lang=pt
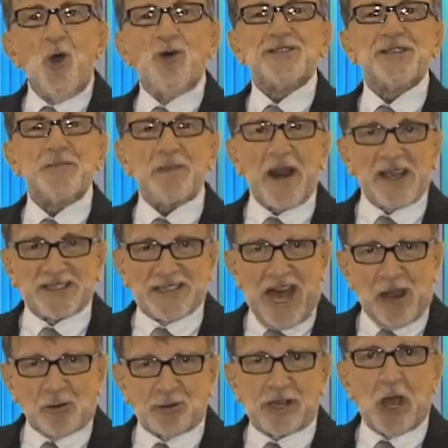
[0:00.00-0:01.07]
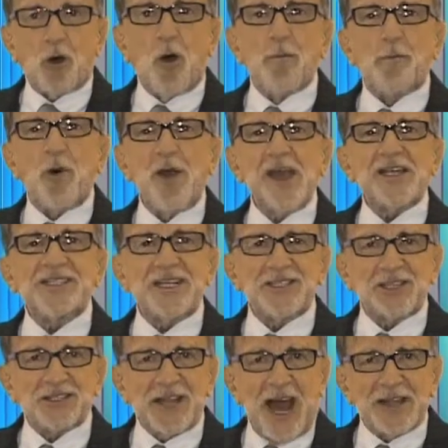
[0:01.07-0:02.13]
Os empresários que compõem as
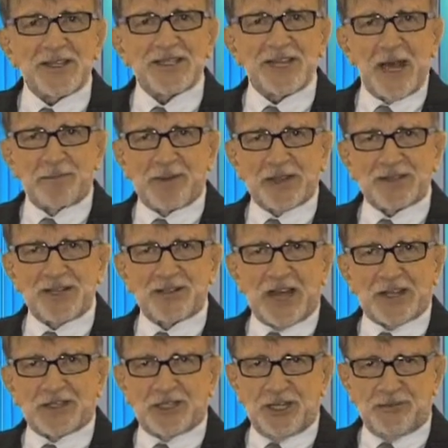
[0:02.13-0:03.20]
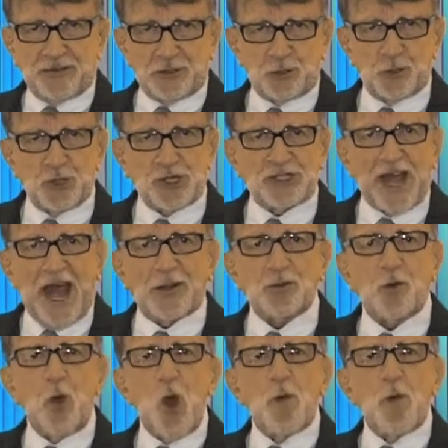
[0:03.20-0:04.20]
entidades representativas do Estado